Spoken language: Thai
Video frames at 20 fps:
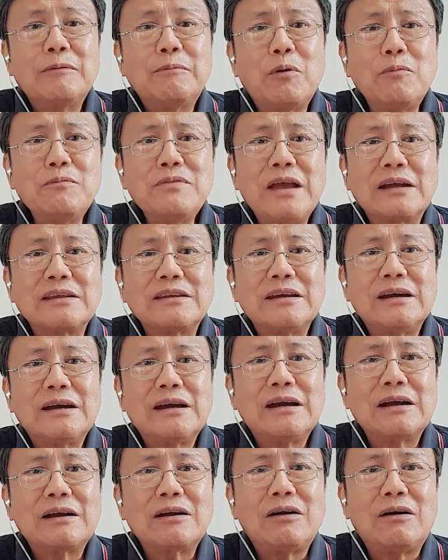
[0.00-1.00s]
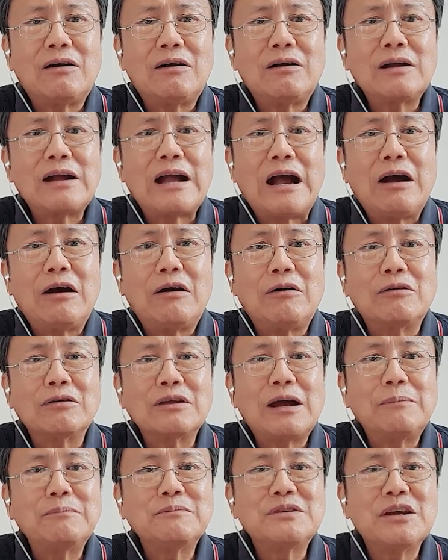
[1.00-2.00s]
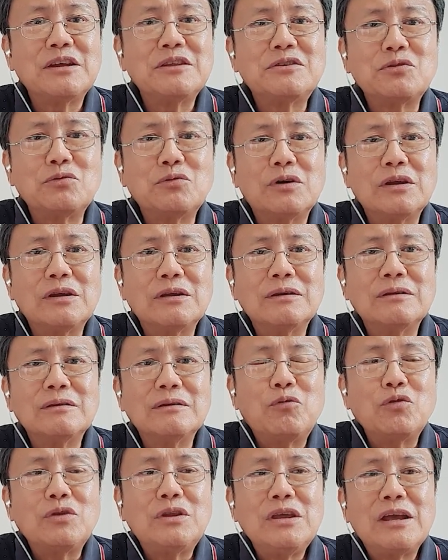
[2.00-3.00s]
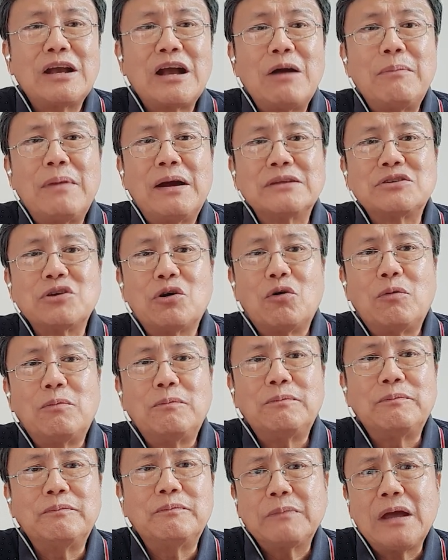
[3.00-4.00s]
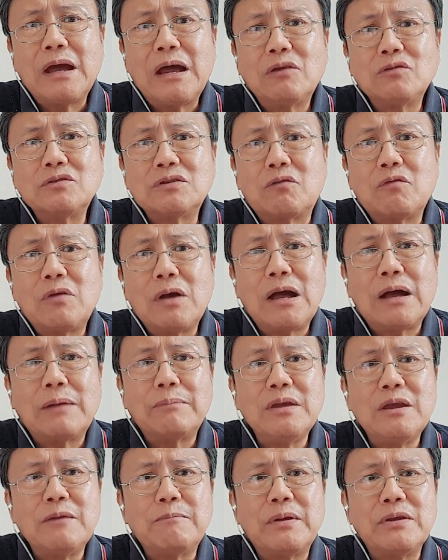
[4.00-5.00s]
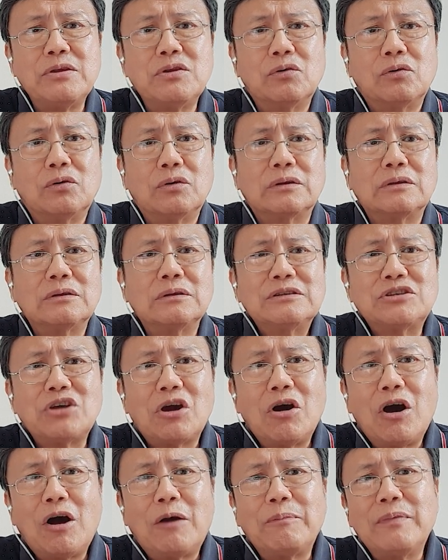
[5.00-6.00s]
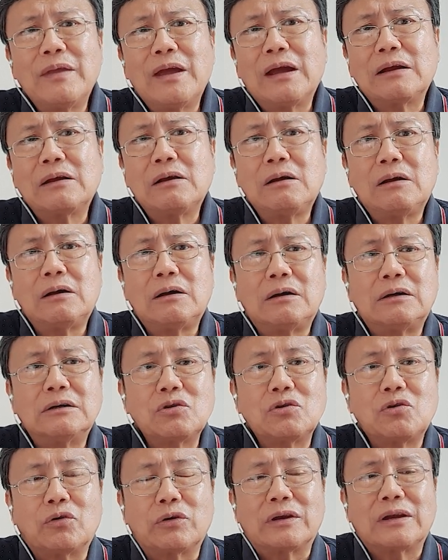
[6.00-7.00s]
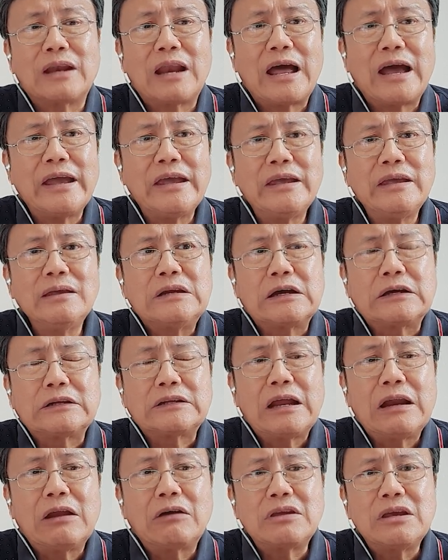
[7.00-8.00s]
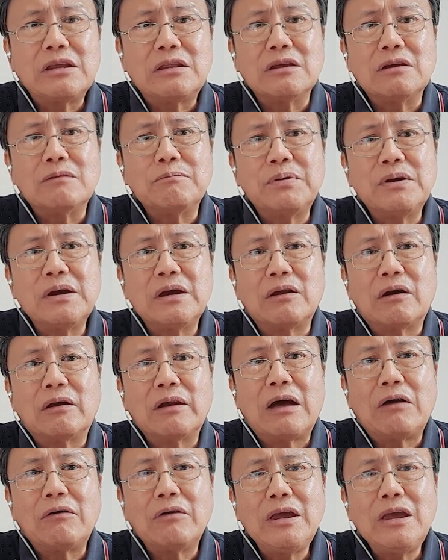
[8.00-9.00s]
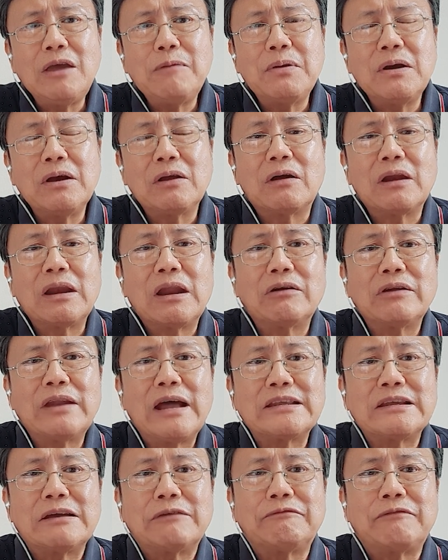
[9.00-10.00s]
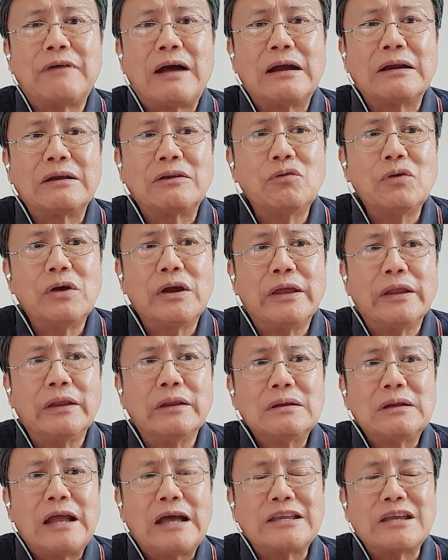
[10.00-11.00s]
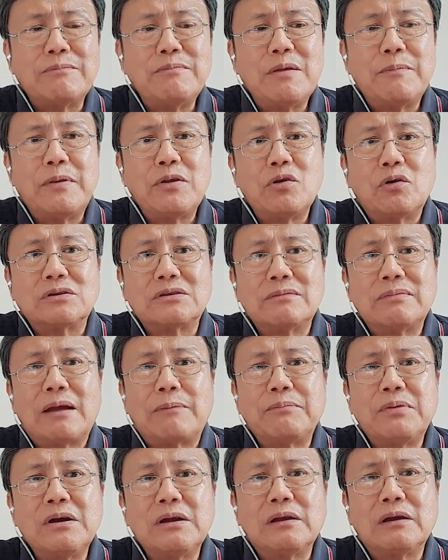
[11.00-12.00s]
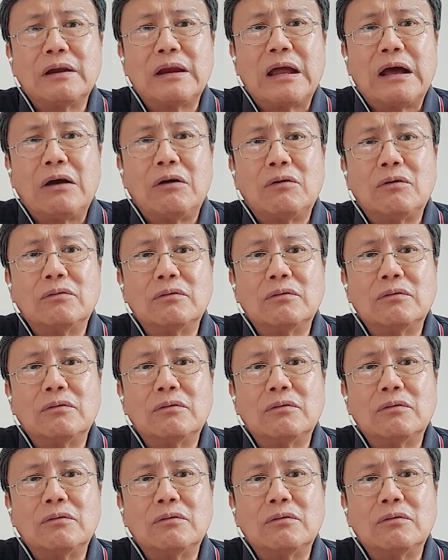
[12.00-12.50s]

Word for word: ผมอยากจะขอกล่าวคำเชิญชวนผู้ที่เข้ามาชม ถ้ารู้สึกว่ามีประโยชน์ชอบนะก็กดไลค์แล้วถ้าเราคิดถึงเพื่อนของเรา เอ้ยเพื่อนของเราน่าจะฟังด้วย น่าจะมีประโยชน์สำหรับเพื่อนของเรา